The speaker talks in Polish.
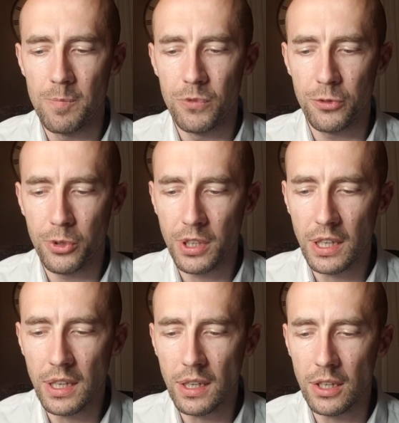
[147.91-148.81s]
Twój
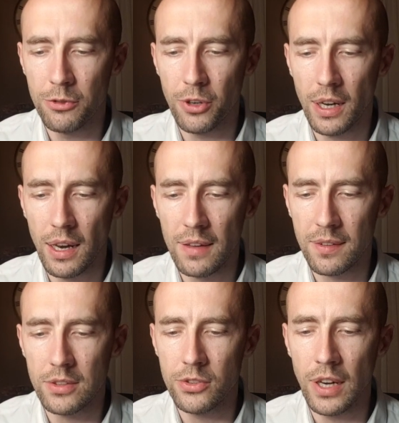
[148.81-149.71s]
kij i Twoja
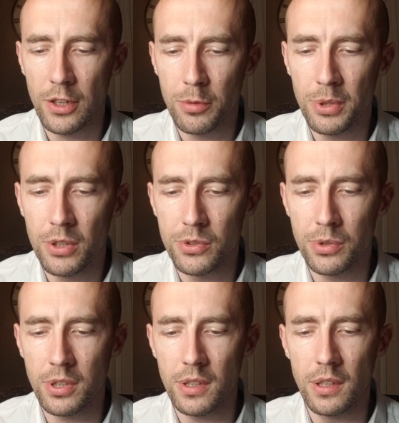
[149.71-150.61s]
laska dodają mi
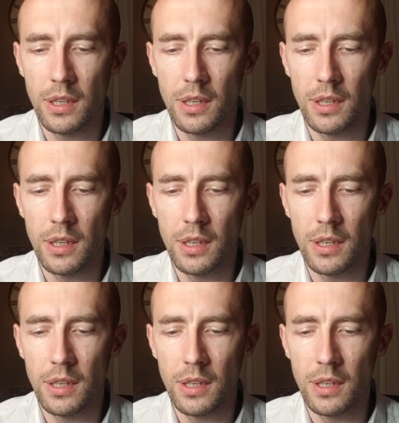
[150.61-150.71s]
otuchy.